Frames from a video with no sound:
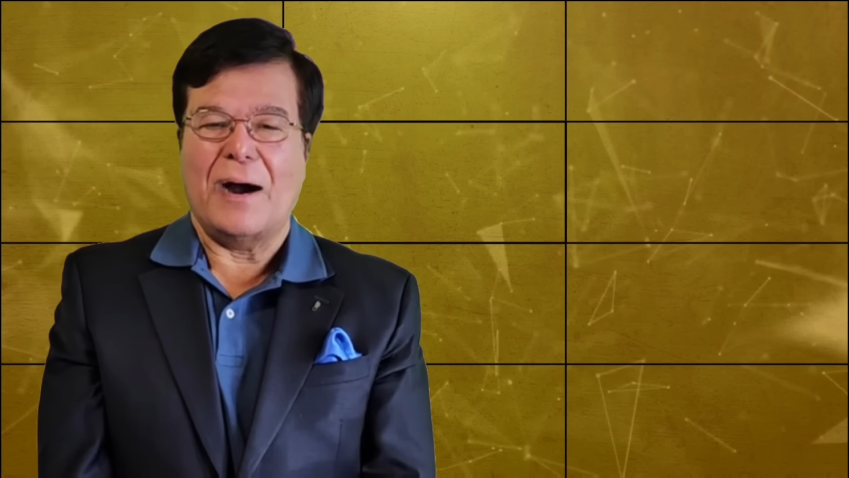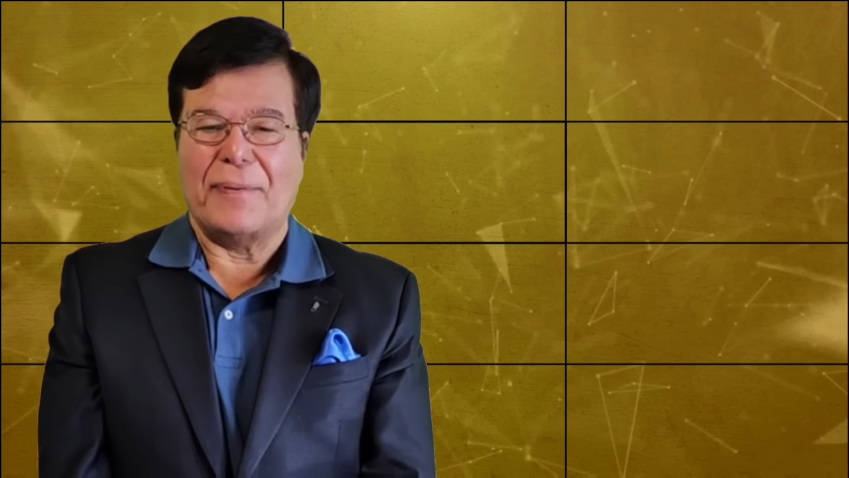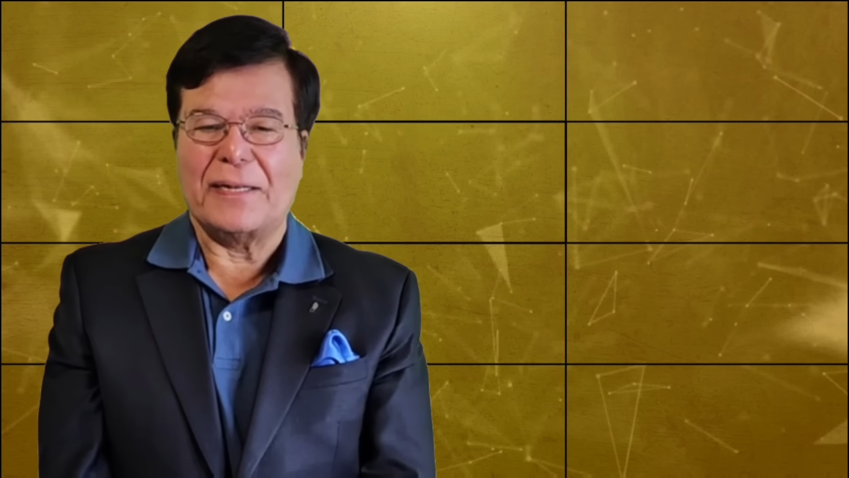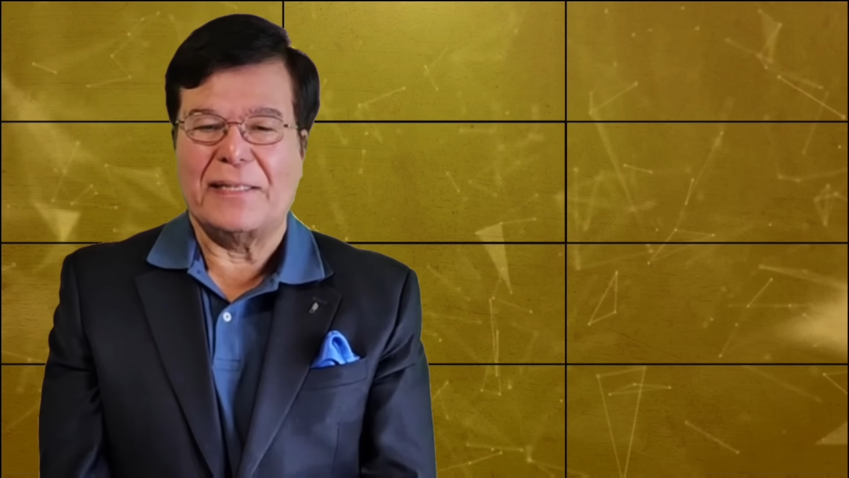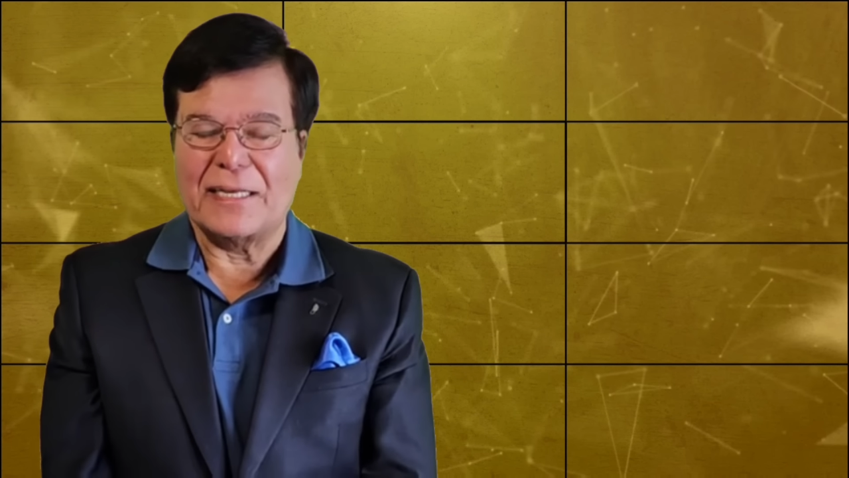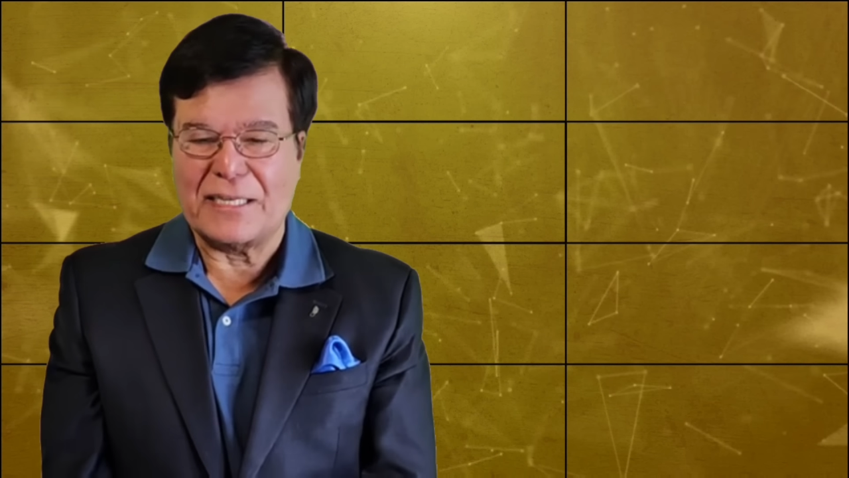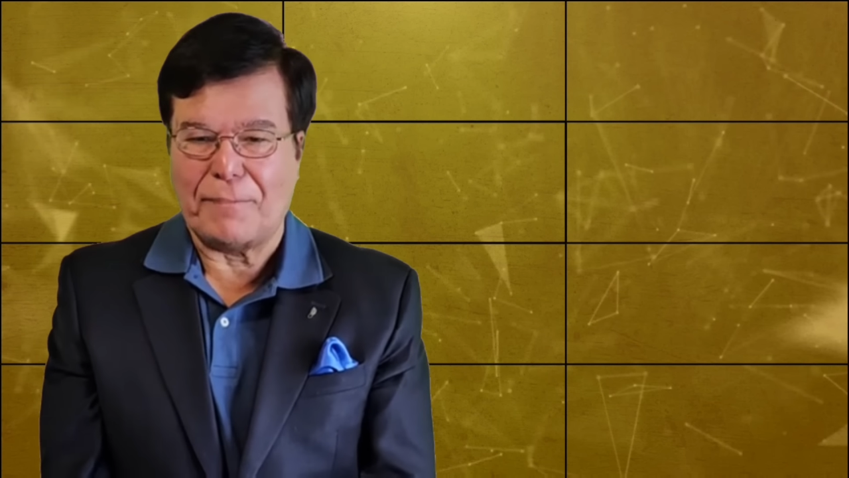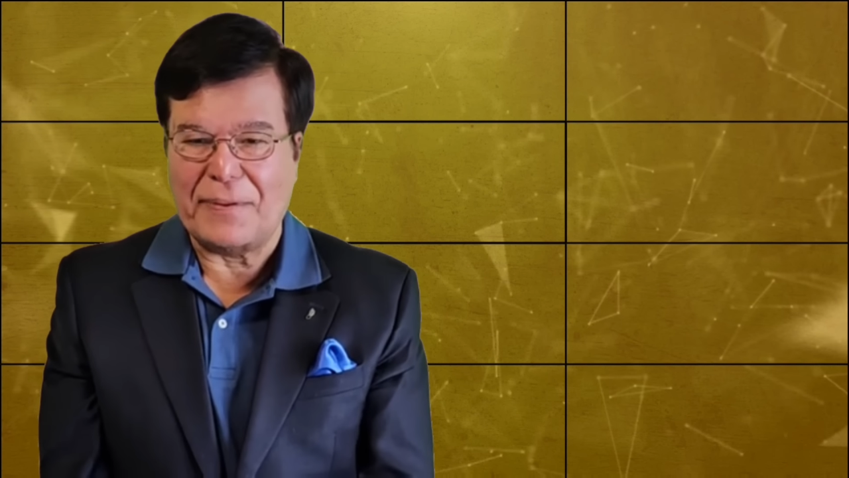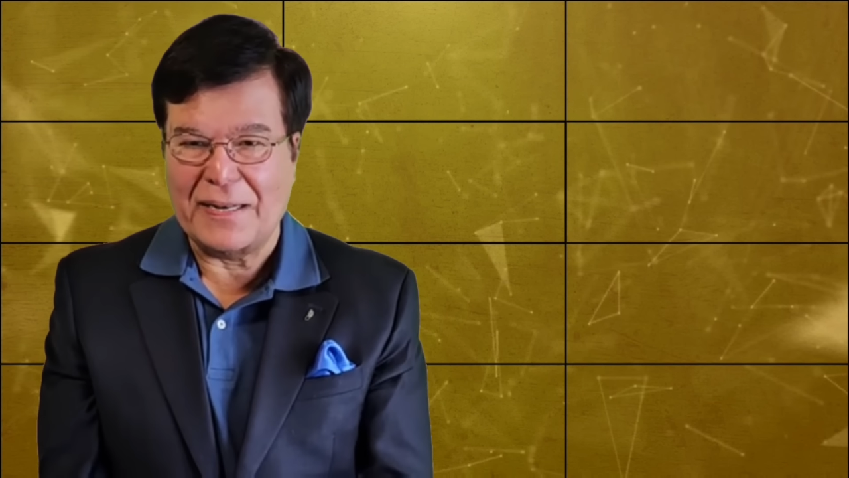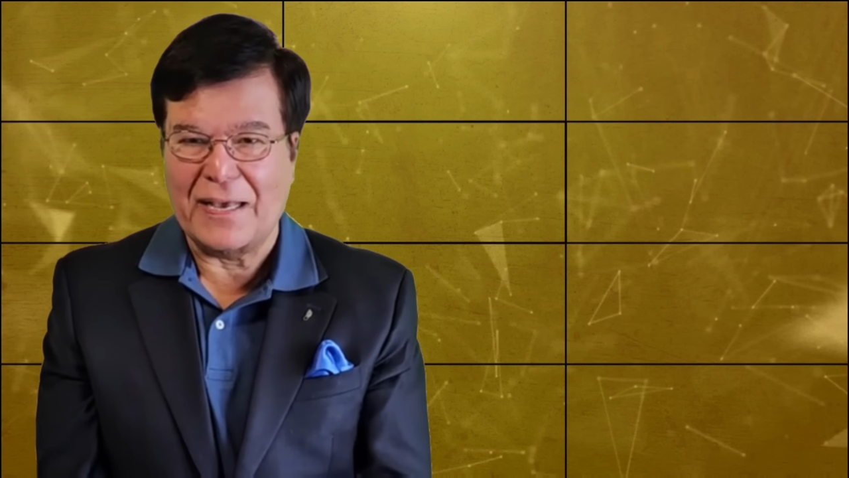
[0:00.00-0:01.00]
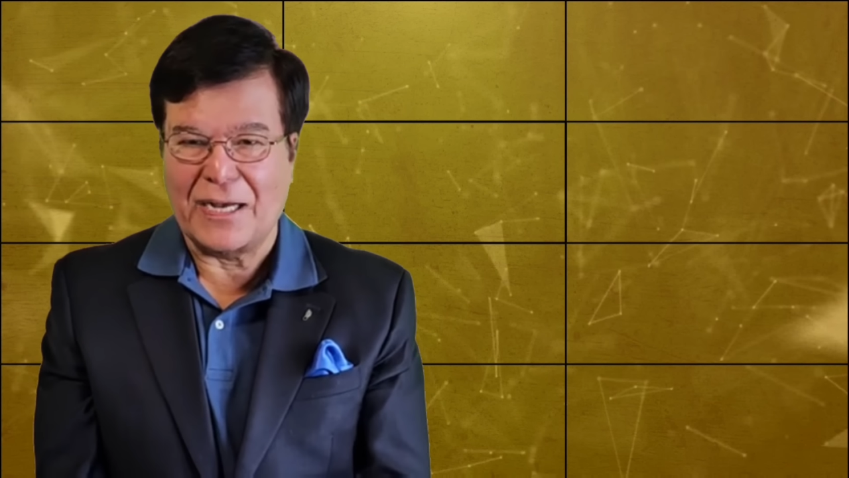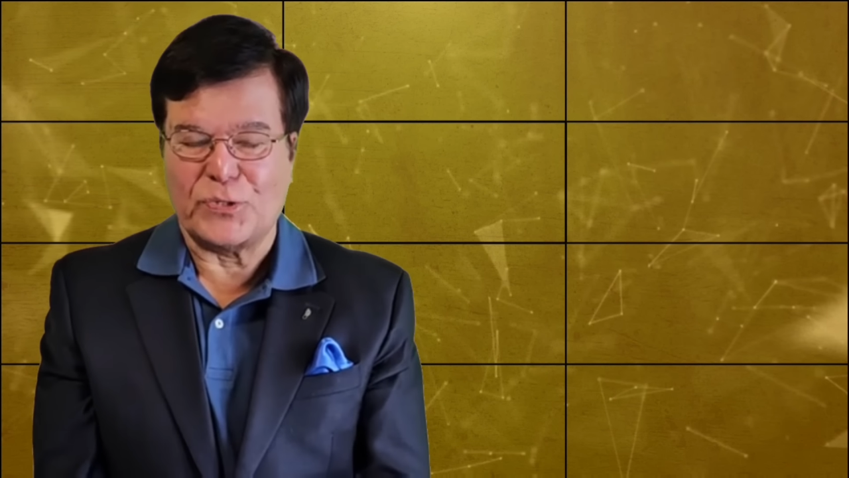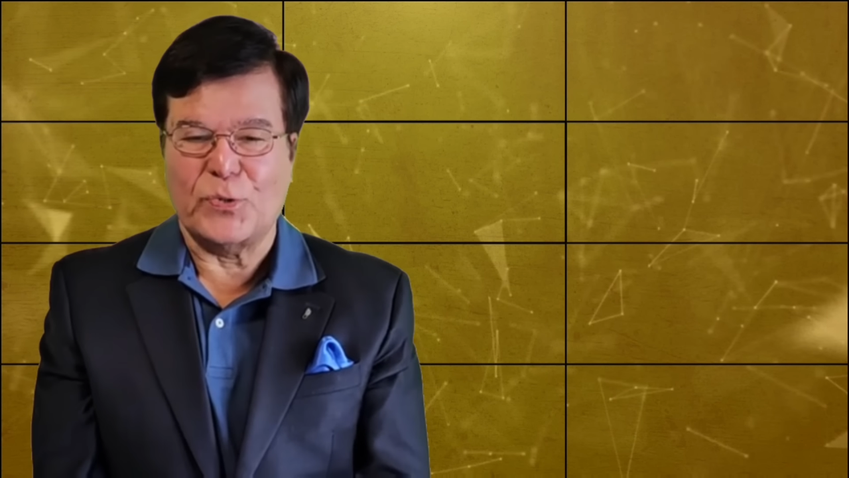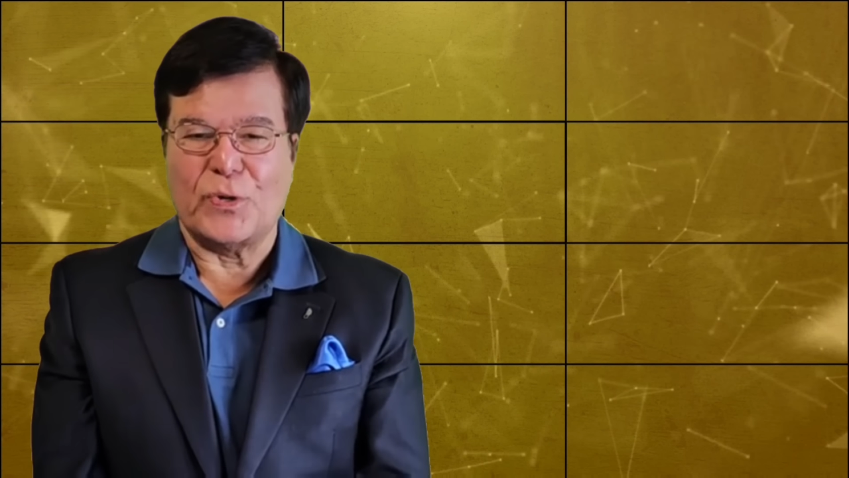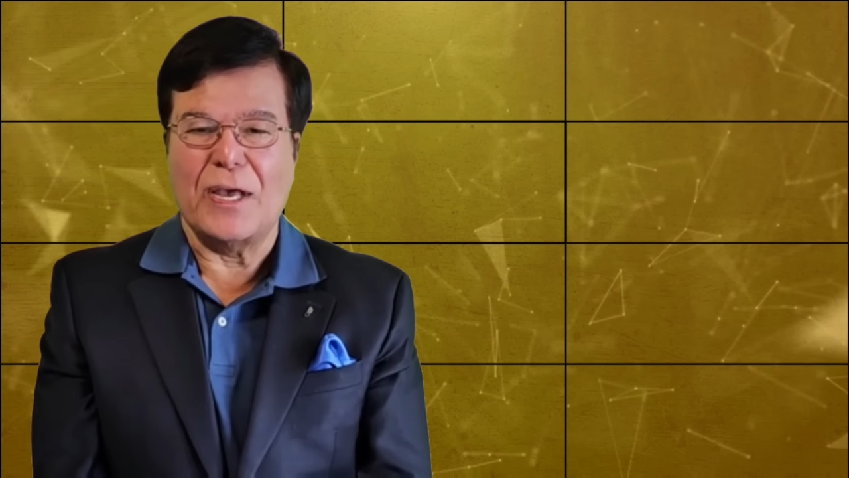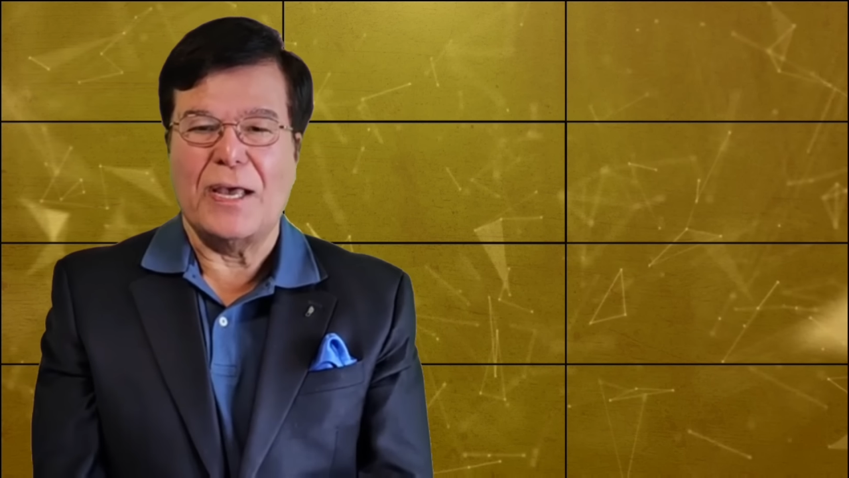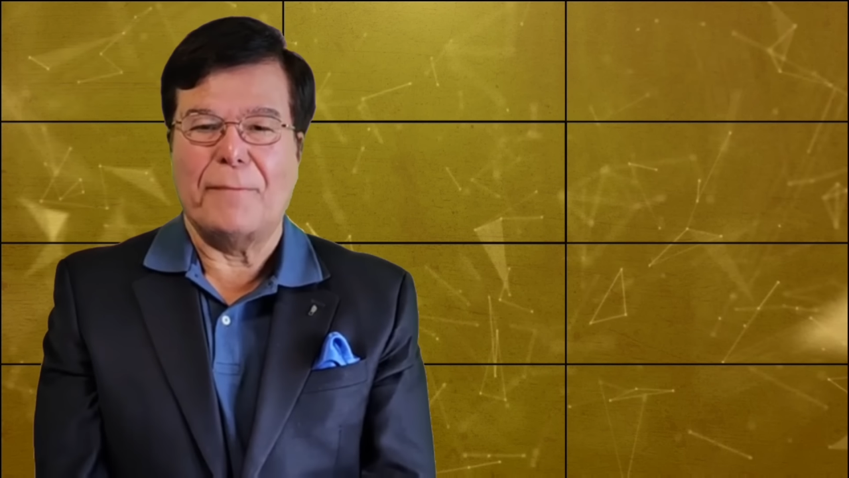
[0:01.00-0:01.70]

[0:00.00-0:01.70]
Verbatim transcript: আবার দেশে ফিরে আসুক